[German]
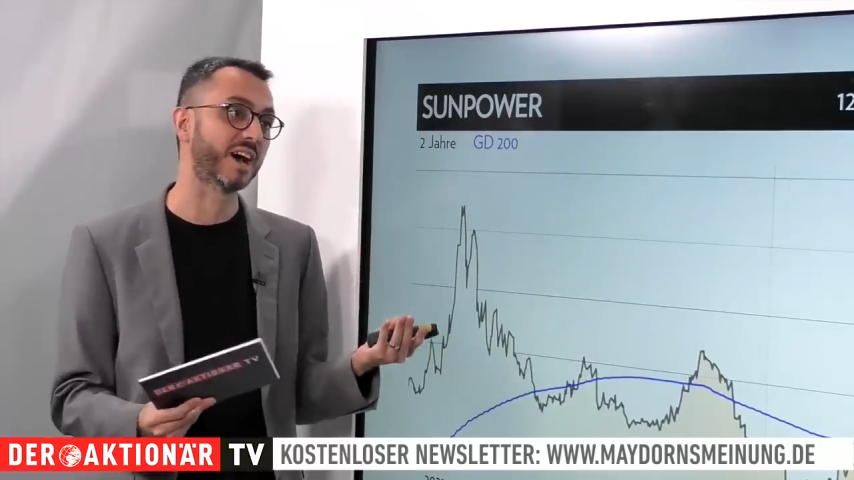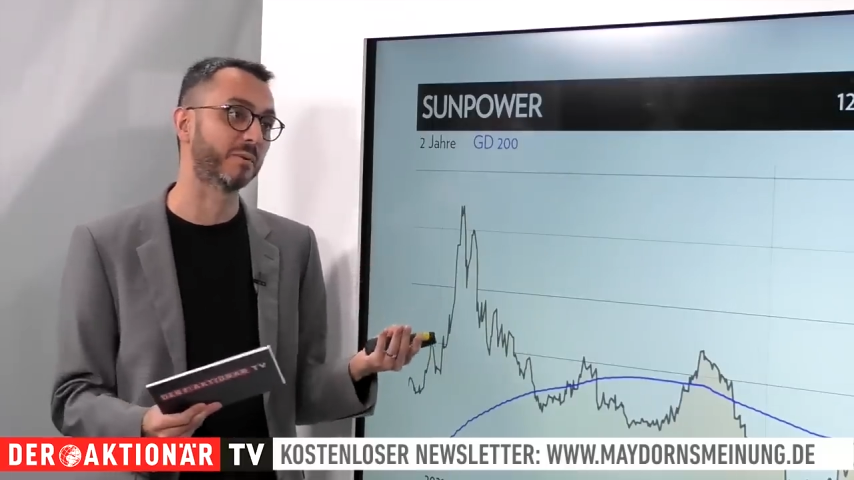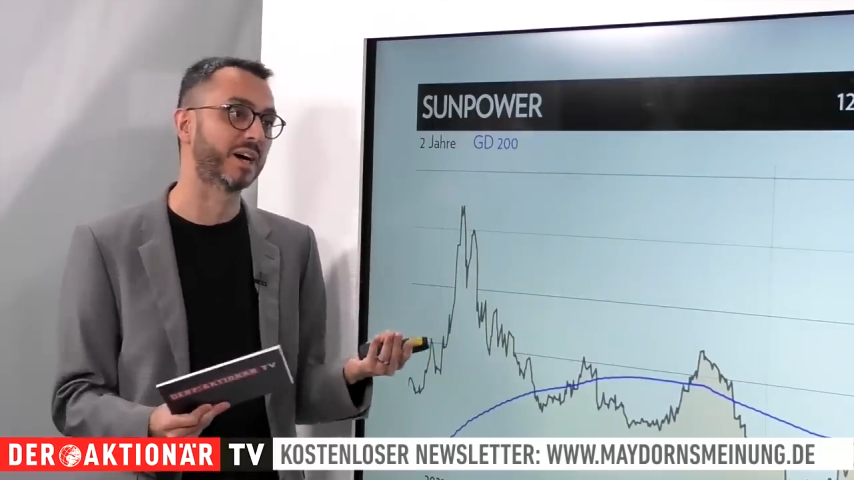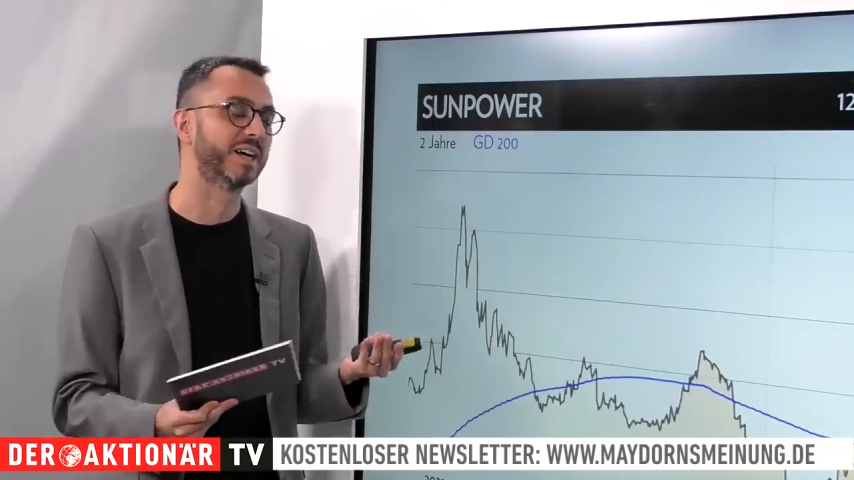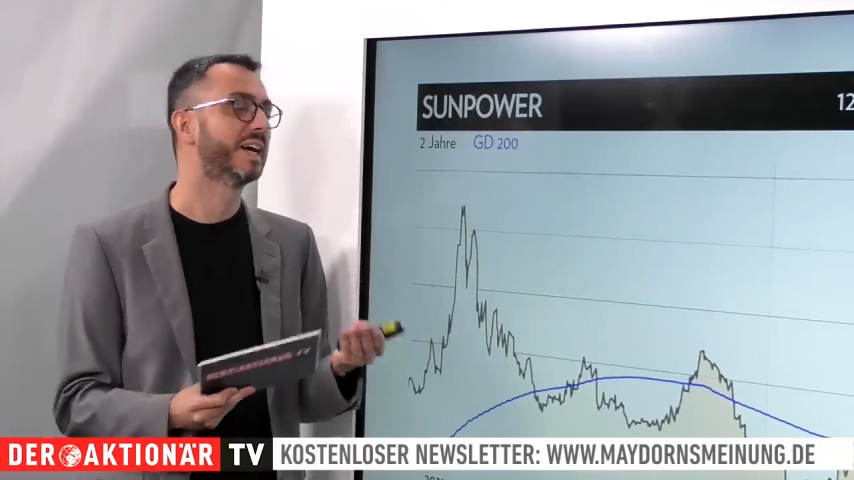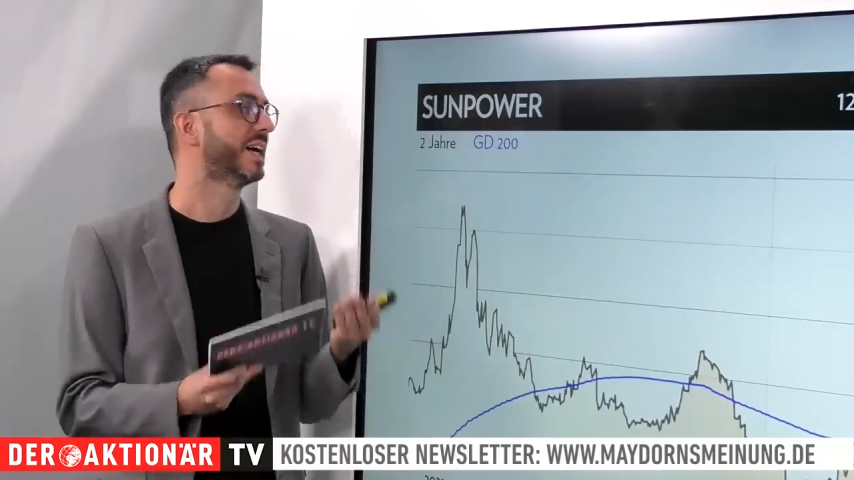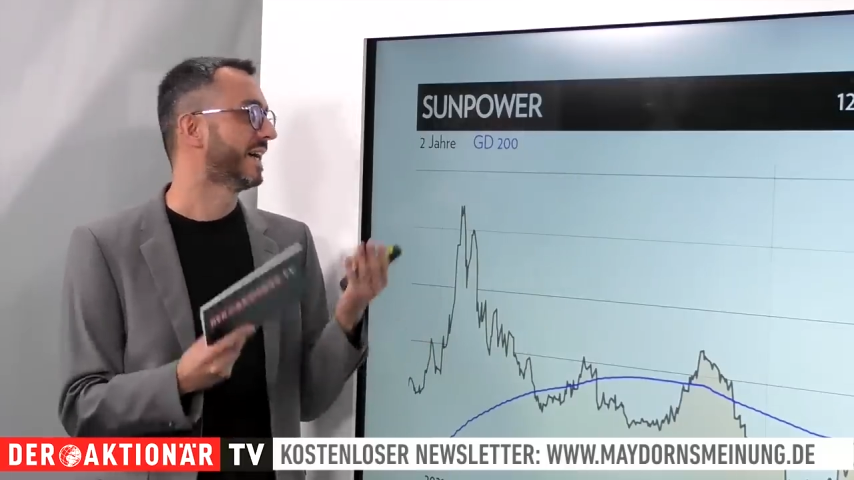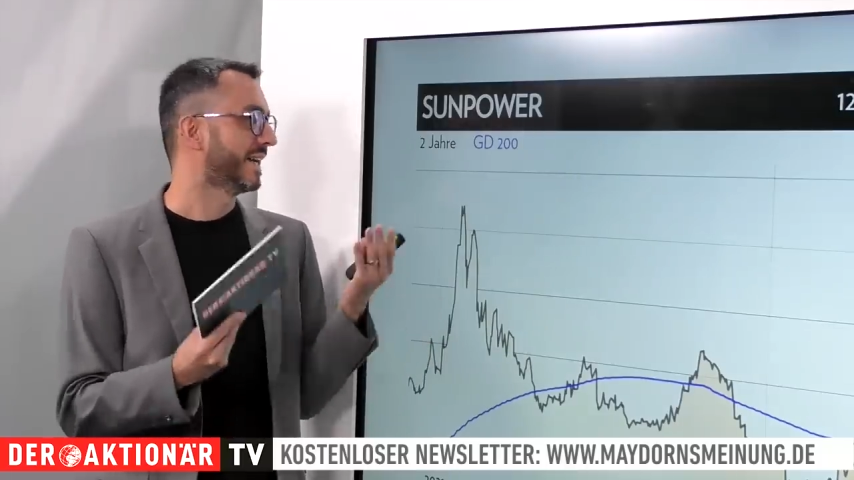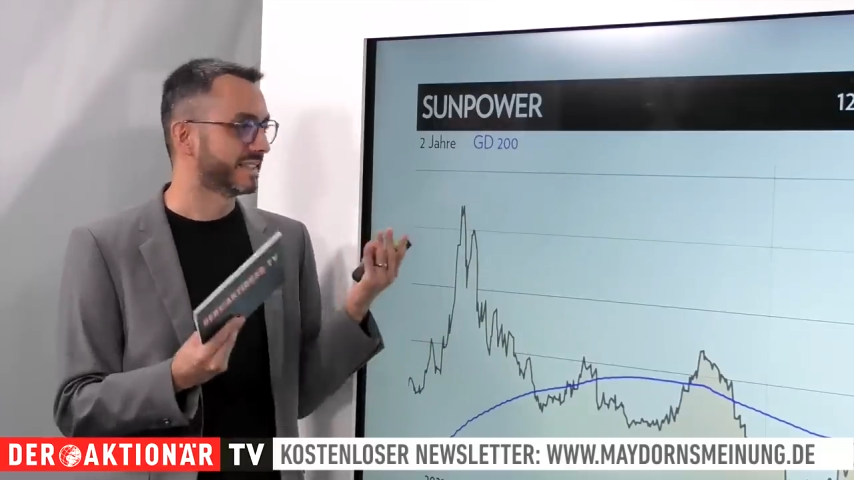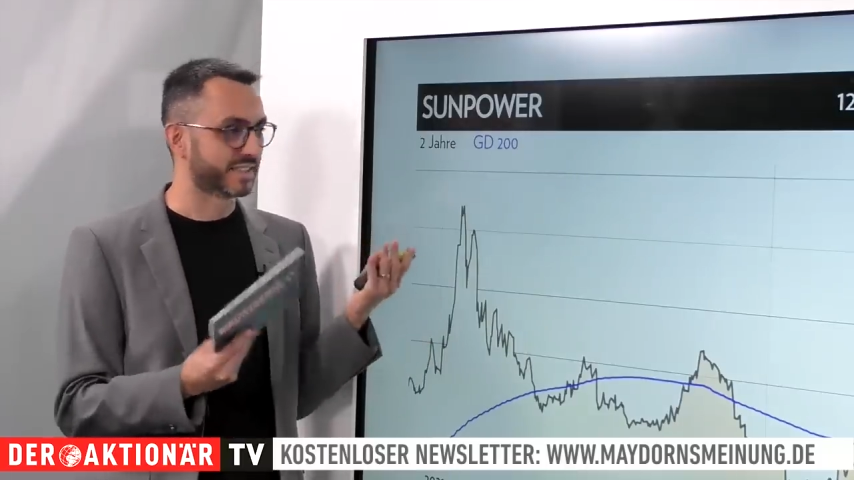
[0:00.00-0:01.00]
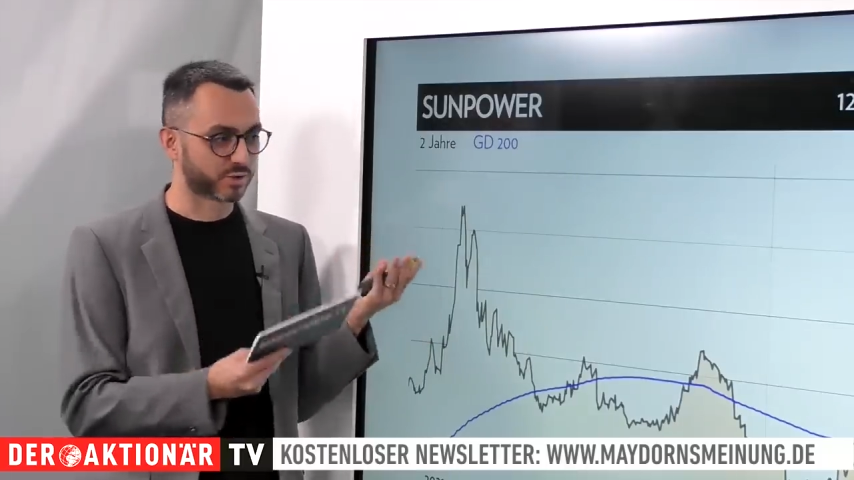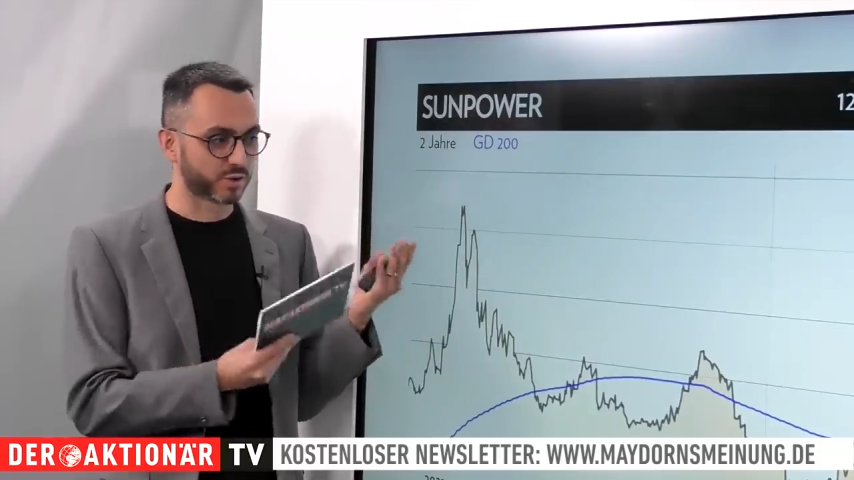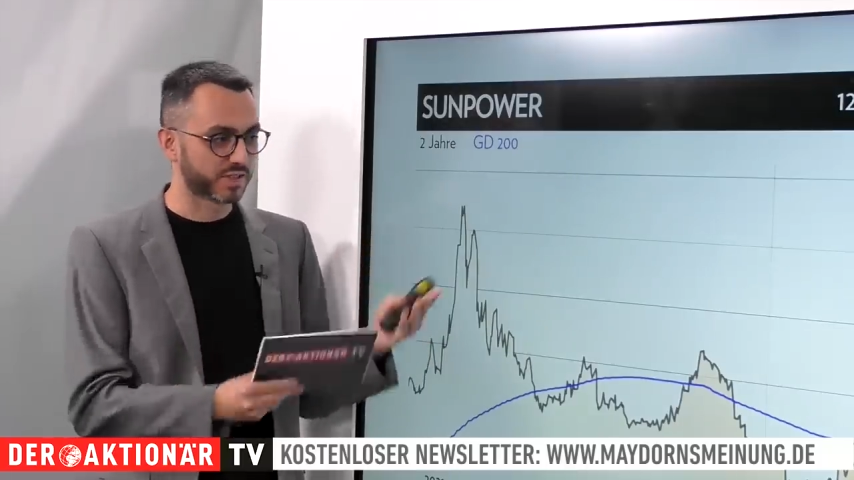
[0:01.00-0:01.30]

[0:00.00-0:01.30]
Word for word: aber das dürfte